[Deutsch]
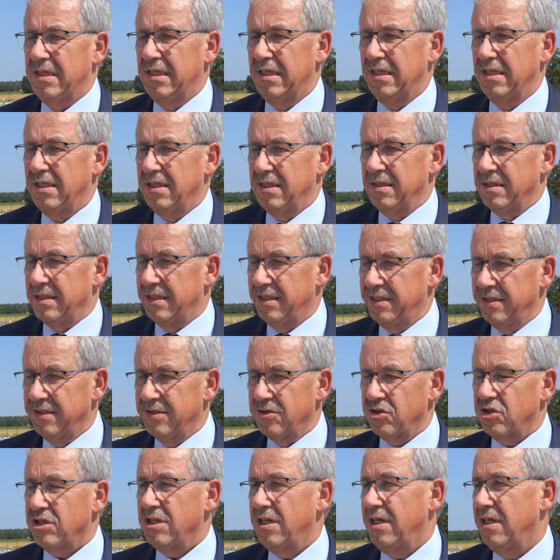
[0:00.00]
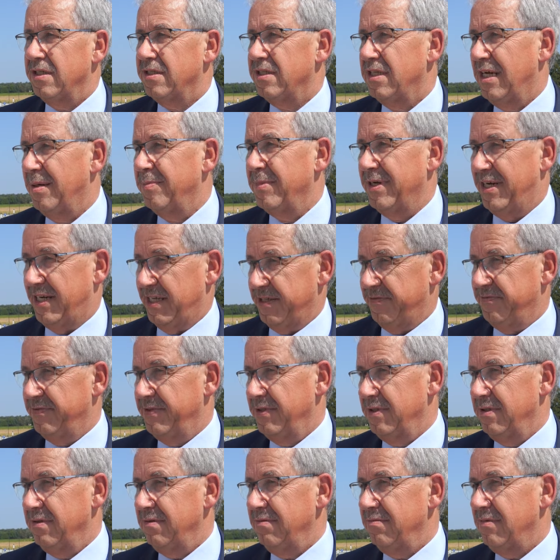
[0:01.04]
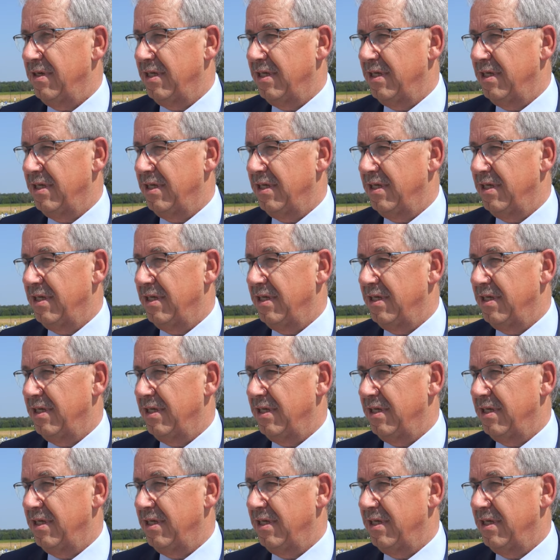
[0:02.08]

Äh, Diese Straßen haben Radwege.